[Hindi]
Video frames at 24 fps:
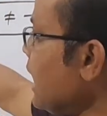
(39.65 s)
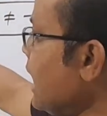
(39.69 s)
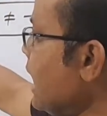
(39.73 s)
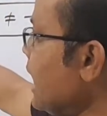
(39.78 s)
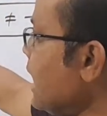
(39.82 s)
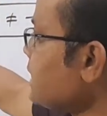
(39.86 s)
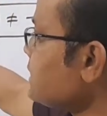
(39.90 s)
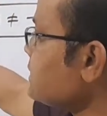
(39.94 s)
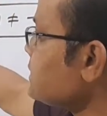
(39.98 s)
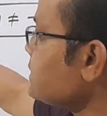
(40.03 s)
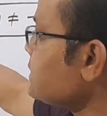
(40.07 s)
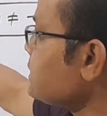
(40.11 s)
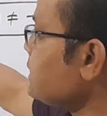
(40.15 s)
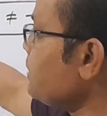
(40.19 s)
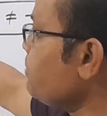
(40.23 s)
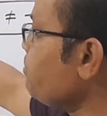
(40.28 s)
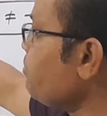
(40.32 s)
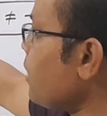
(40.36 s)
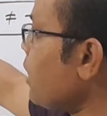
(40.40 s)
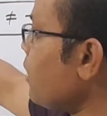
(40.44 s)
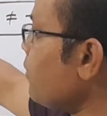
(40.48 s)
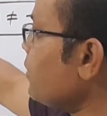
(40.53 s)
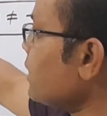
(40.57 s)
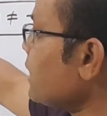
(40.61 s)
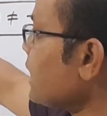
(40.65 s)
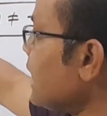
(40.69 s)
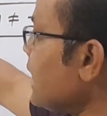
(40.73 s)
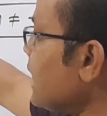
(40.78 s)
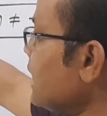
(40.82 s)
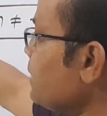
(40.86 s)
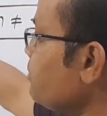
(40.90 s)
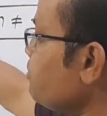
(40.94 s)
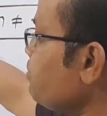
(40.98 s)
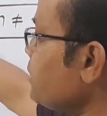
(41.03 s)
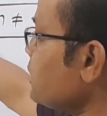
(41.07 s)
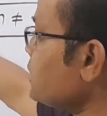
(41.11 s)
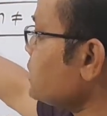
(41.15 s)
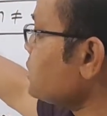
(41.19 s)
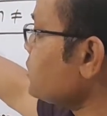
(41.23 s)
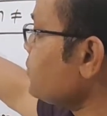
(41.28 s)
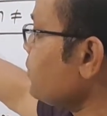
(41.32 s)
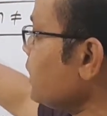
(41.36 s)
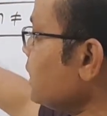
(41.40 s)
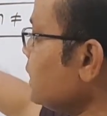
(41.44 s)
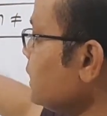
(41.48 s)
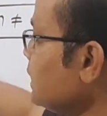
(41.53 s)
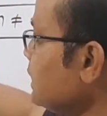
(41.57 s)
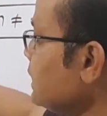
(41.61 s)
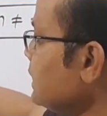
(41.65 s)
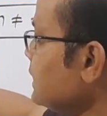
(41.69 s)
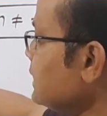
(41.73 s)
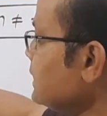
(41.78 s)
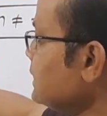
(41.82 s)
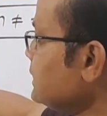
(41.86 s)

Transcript: एक्स की पावर एन प्लस वन